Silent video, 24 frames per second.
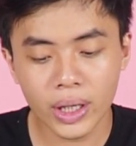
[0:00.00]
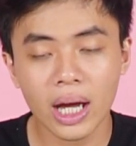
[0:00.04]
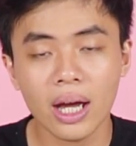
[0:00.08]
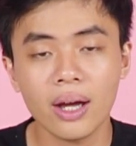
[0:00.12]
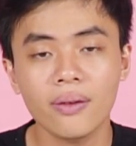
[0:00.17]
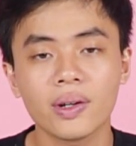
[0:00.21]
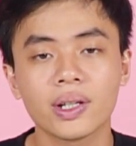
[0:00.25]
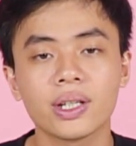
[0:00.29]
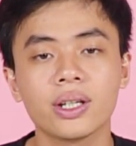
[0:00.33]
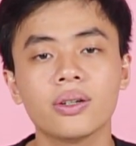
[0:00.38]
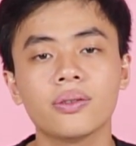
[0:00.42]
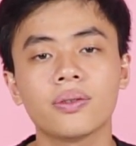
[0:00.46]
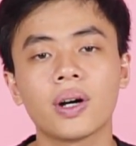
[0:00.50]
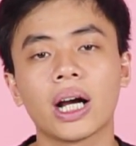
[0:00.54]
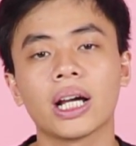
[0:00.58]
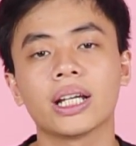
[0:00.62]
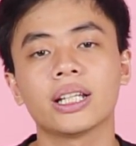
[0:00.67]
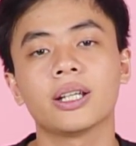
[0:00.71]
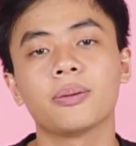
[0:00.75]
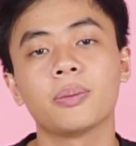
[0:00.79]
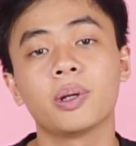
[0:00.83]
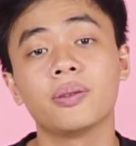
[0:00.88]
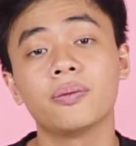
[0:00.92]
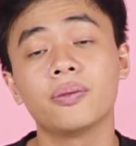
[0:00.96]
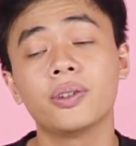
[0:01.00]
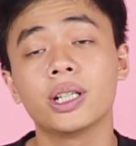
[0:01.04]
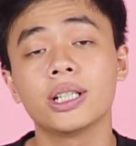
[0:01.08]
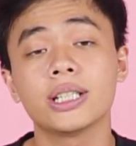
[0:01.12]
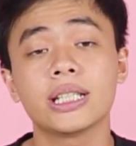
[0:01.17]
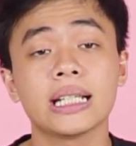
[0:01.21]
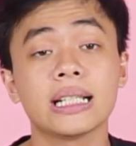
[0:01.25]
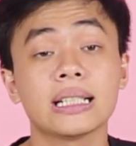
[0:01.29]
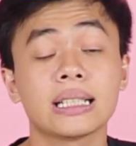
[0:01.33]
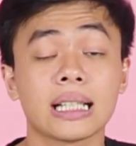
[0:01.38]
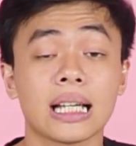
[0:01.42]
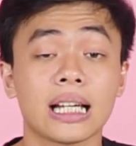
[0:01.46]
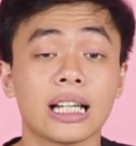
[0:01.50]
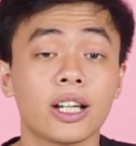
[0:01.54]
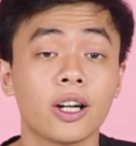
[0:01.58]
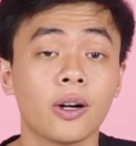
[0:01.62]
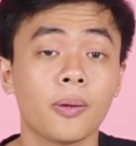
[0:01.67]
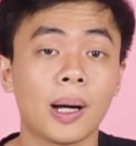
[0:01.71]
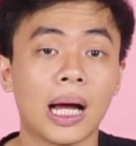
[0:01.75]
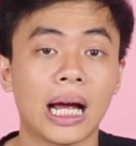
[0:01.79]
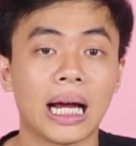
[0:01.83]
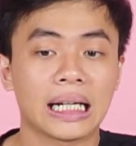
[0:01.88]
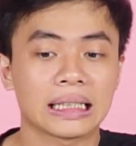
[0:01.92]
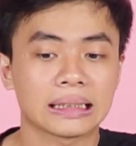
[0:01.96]
và như vậy thì mình vừa chia sẻ với các
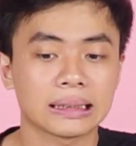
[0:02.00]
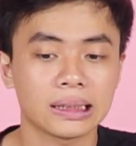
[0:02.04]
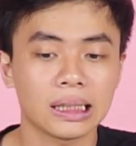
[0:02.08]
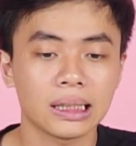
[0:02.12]
bạn